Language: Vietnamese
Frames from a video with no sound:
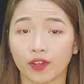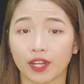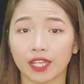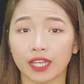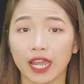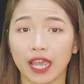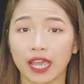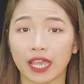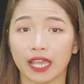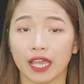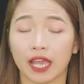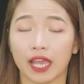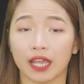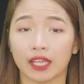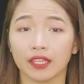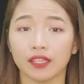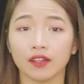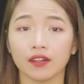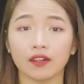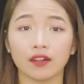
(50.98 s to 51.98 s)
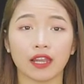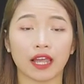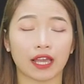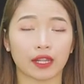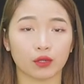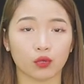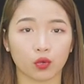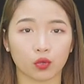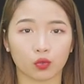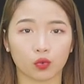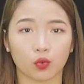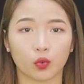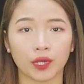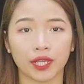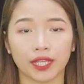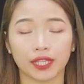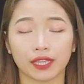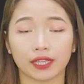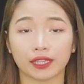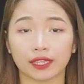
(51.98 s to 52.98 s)
vấn đề như là đột
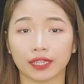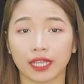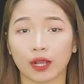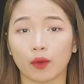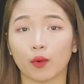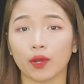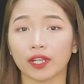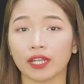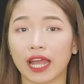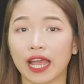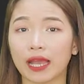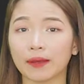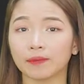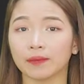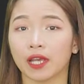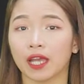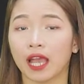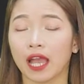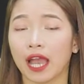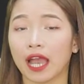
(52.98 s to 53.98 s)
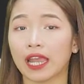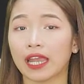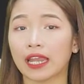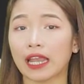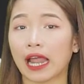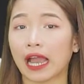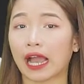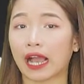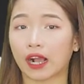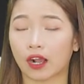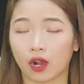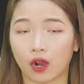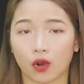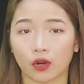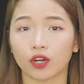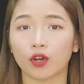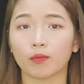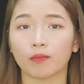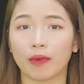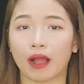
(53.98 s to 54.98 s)
quỵ, tăng huyết áp hay là
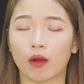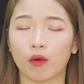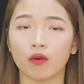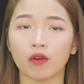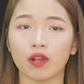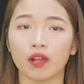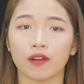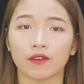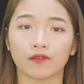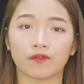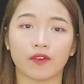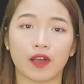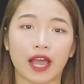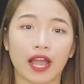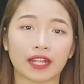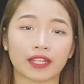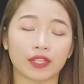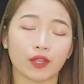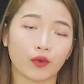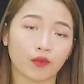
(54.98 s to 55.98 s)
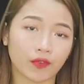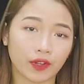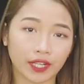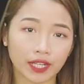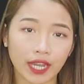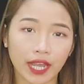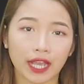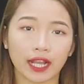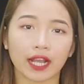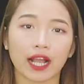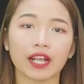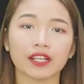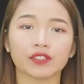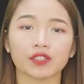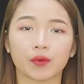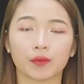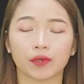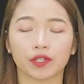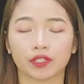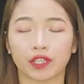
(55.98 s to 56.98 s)
khó đông máu và nhiều vấn đề khác
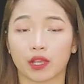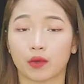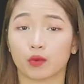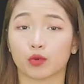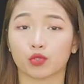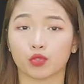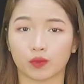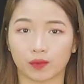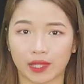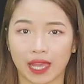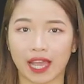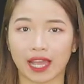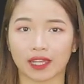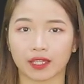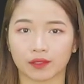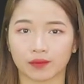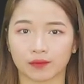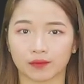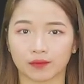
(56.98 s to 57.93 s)
trong cơ thể của chúng ta.